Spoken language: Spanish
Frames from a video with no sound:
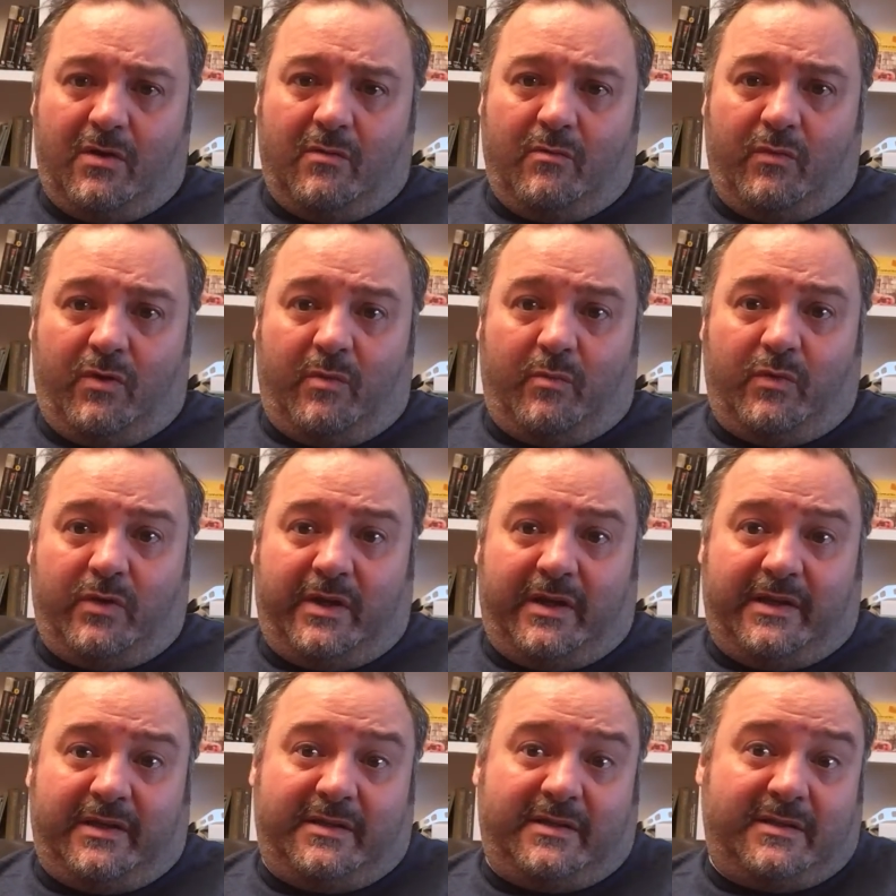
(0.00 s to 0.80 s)
Bueno,
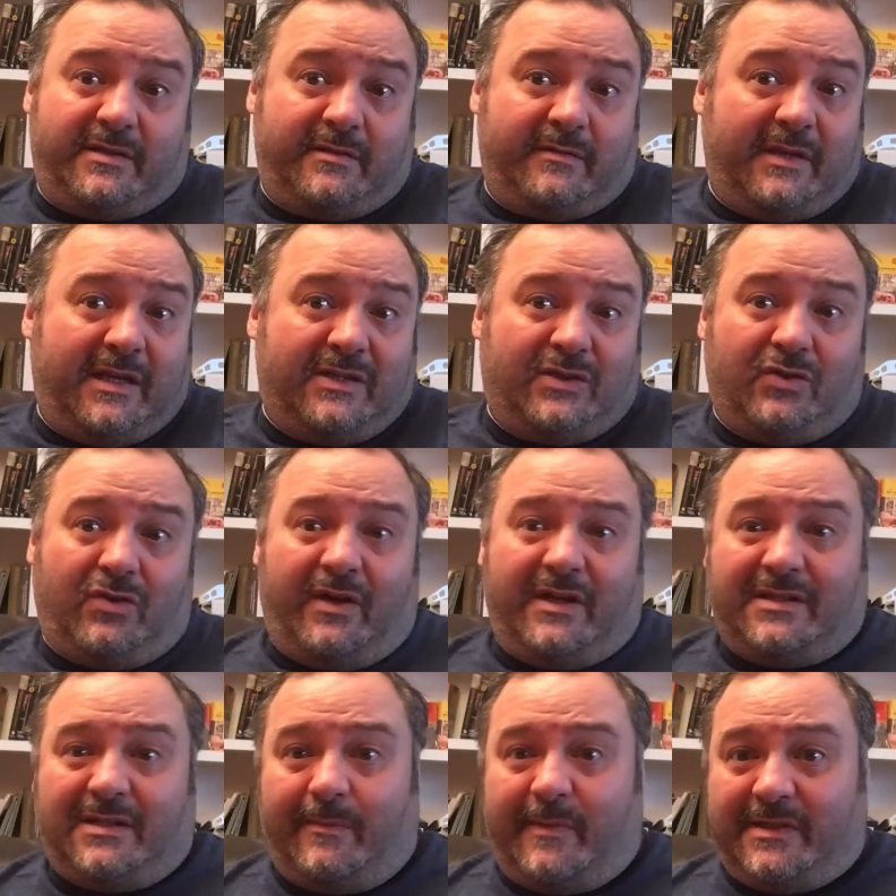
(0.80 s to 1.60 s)
pues eso es lo
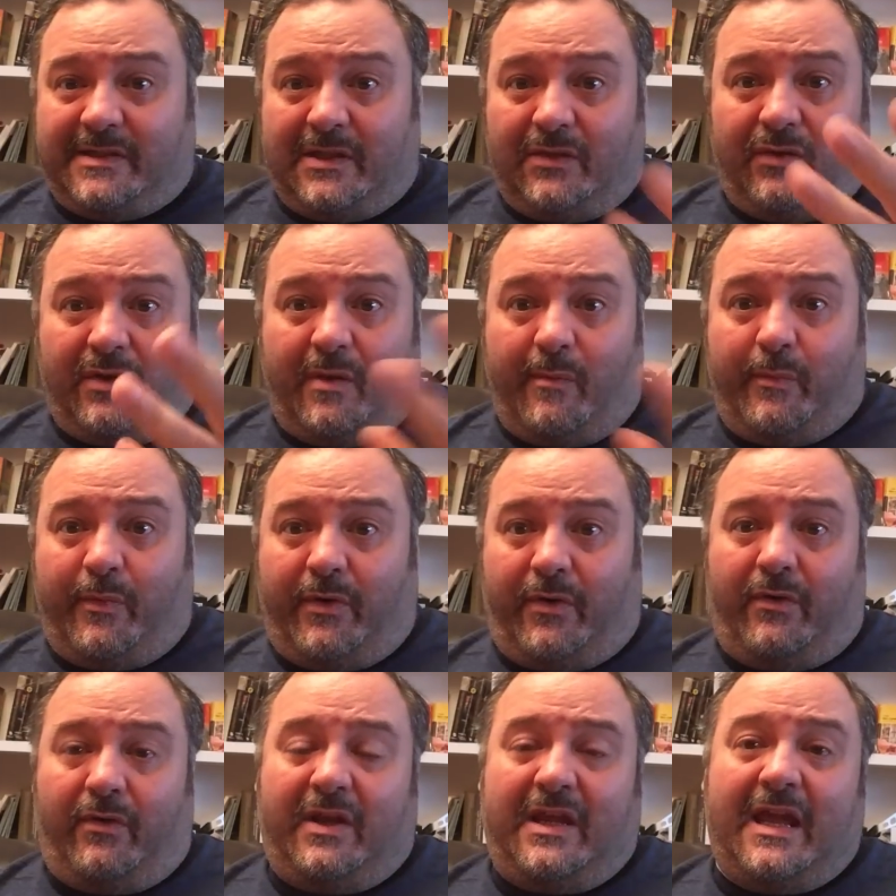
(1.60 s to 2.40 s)
que está pasando en el
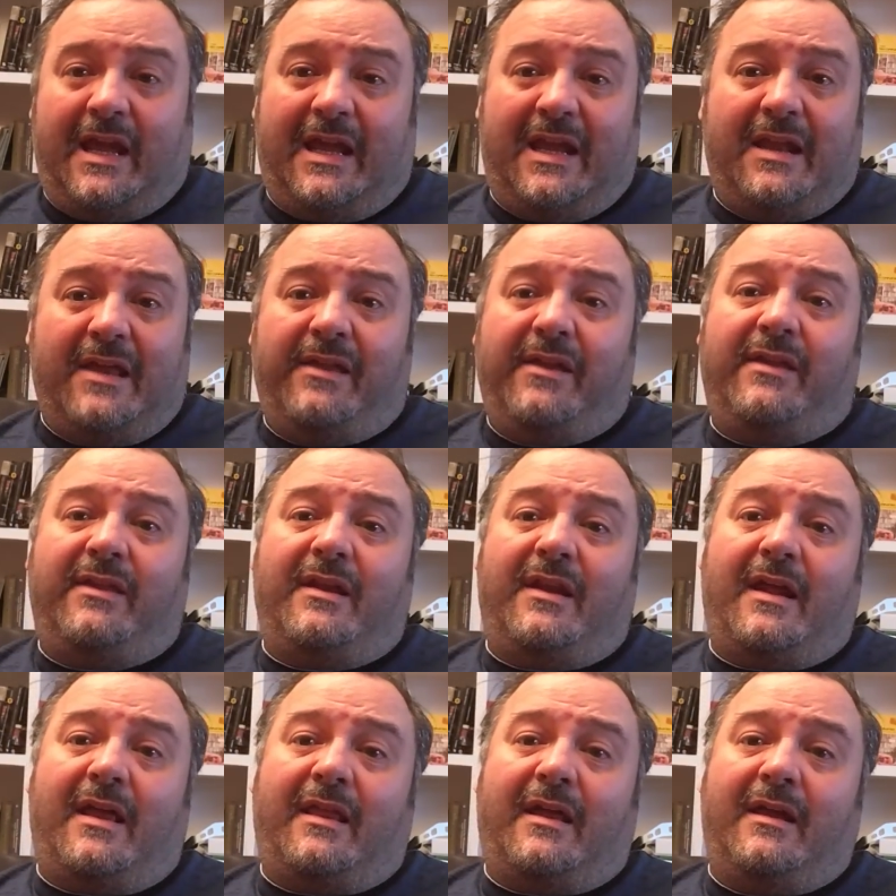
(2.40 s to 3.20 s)
porno y aquí nadie dice
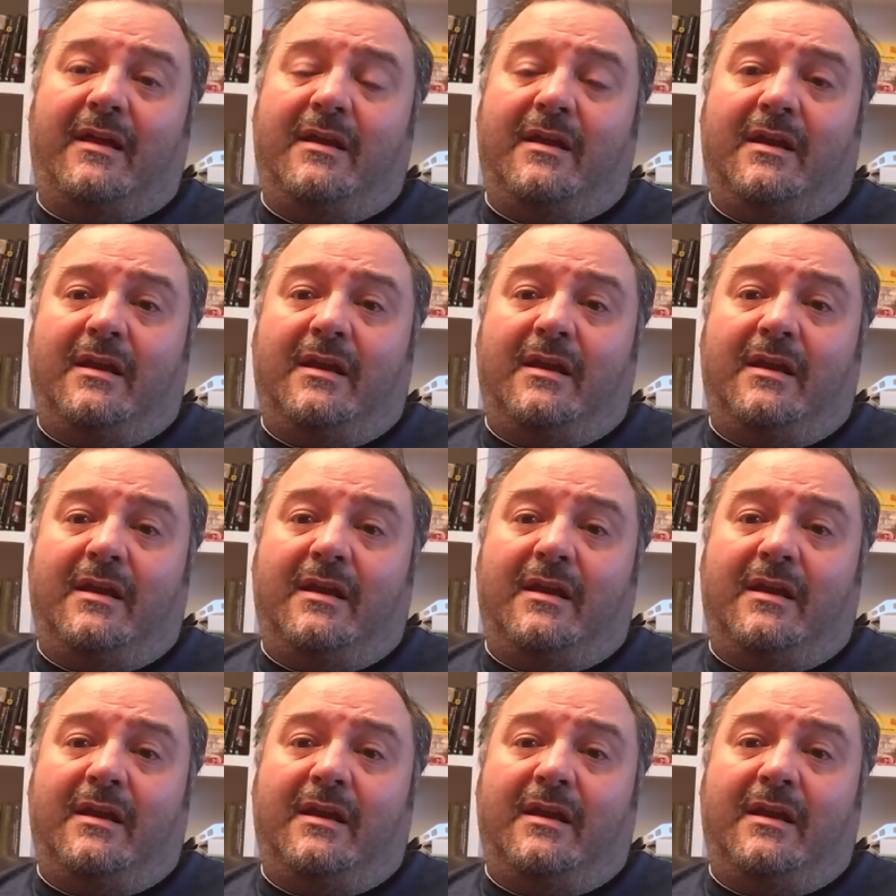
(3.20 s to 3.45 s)
nada.